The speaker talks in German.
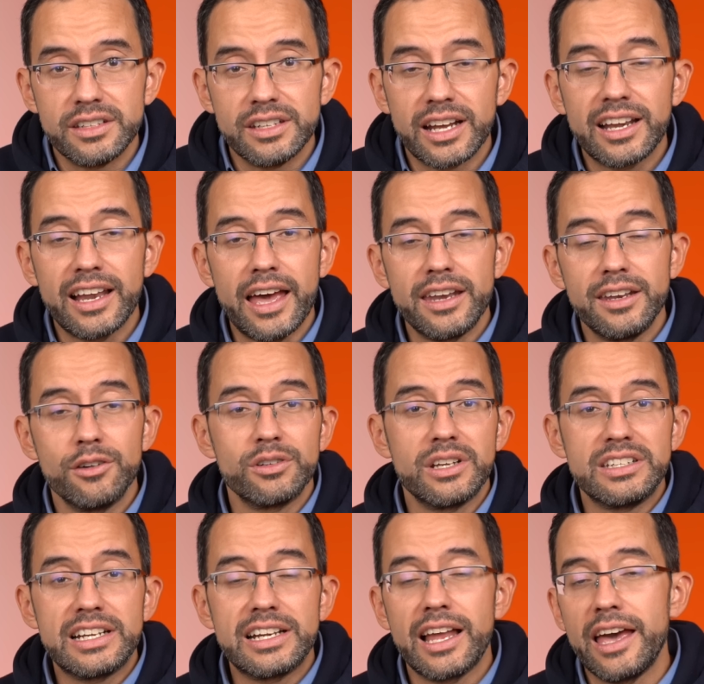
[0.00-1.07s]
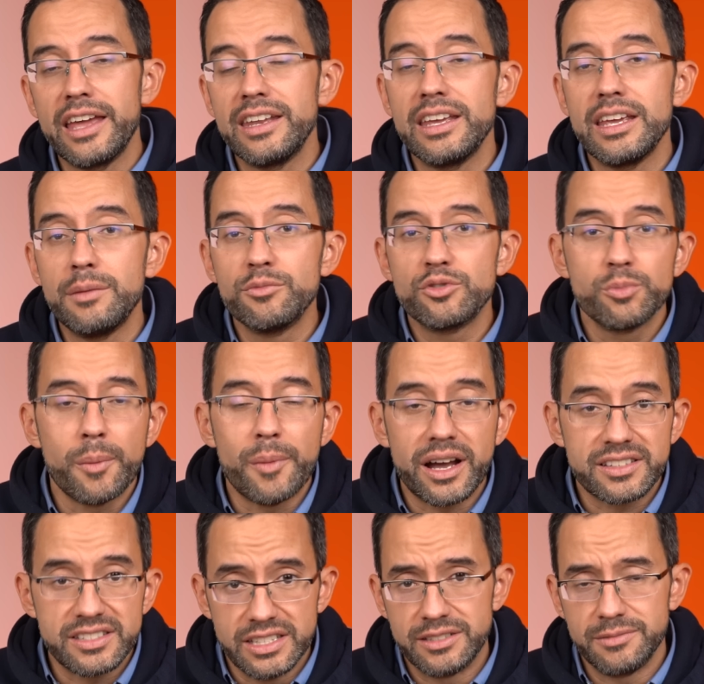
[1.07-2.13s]
die der Kleine oder die Kleine im
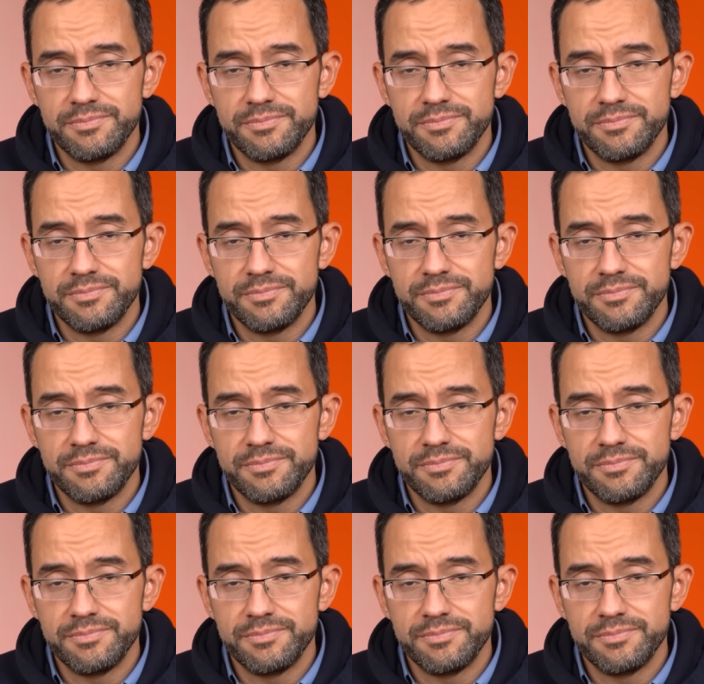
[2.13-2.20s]
Supermarkt sieht.